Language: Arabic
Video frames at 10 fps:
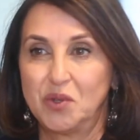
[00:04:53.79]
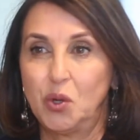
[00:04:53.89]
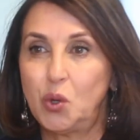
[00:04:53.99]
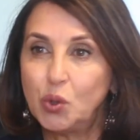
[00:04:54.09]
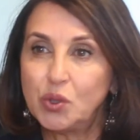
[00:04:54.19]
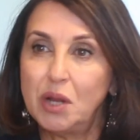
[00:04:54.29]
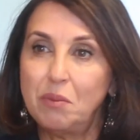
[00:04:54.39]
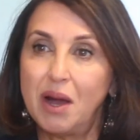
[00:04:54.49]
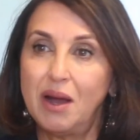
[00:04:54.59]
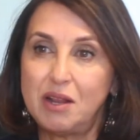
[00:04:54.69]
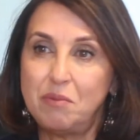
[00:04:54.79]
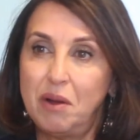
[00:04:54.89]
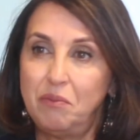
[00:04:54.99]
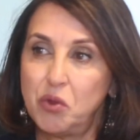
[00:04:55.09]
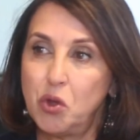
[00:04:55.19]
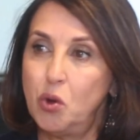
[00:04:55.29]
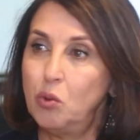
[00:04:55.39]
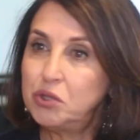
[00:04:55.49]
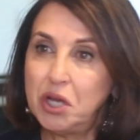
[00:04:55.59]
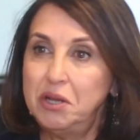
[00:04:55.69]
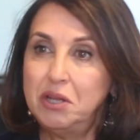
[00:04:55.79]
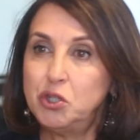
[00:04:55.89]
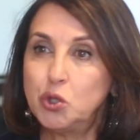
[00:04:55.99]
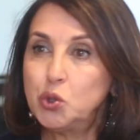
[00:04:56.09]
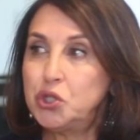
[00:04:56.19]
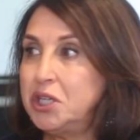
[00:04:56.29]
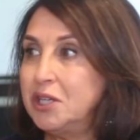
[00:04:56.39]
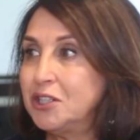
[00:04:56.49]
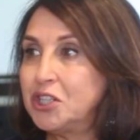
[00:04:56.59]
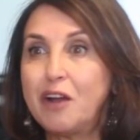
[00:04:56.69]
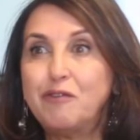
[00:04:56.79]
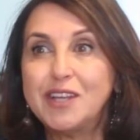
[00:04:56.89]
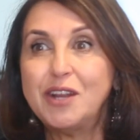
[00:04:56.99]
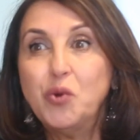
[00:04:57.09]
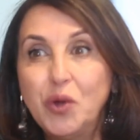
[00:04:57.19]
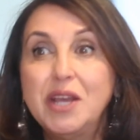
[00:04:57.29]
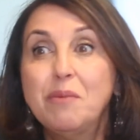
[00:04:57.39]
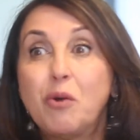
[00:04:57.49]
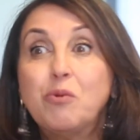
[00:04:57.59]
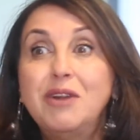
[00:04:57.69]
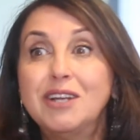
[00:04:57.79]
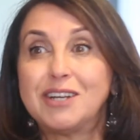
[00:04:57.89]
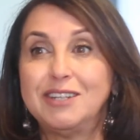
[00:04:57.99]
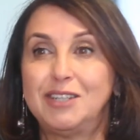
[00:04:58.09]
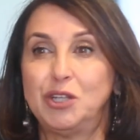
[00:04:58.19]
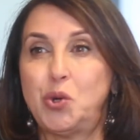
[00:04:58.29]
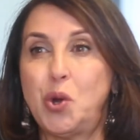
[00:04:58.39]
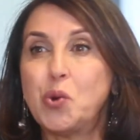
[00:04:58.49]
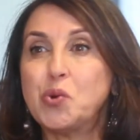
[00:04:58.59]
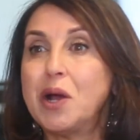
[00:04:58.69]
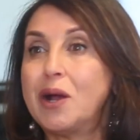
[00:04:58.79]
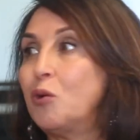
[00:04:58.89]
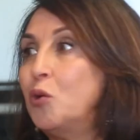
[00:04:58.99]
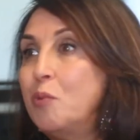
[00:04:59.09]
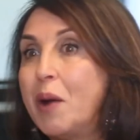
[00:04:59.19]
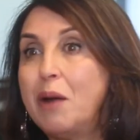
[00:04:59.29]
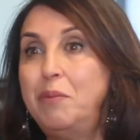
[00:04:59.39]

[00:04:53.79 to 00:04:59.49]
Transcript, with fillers: الخطنا المغاربه وانت حنا نديروا شي شي قفزه نوعيه ما كناش كنتظروها وكنا كنقولوا باقا